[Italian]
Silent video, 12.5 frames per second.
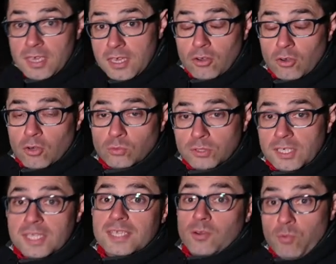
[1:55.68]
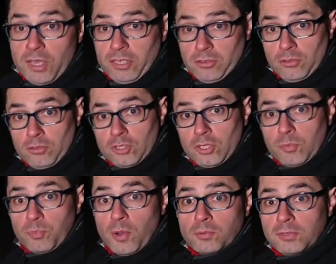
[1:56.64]
Eagle utilizza Windows,
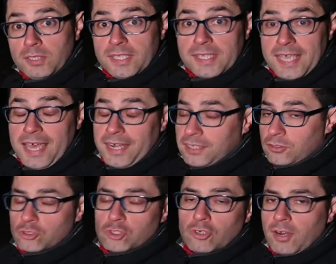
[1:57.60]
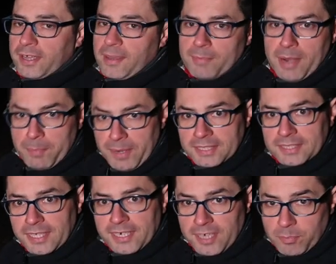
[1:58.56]
puoi utilizzare non solo la camera
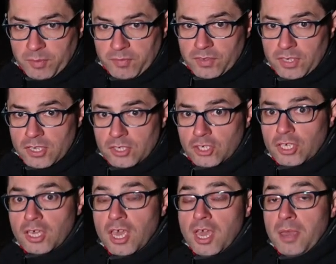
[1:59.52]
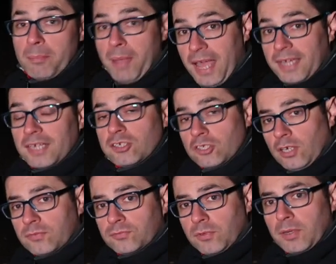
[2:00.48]
planetaria che preferisci, ma anche il
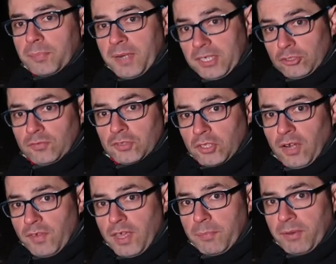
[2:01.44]
software per astrofotografia che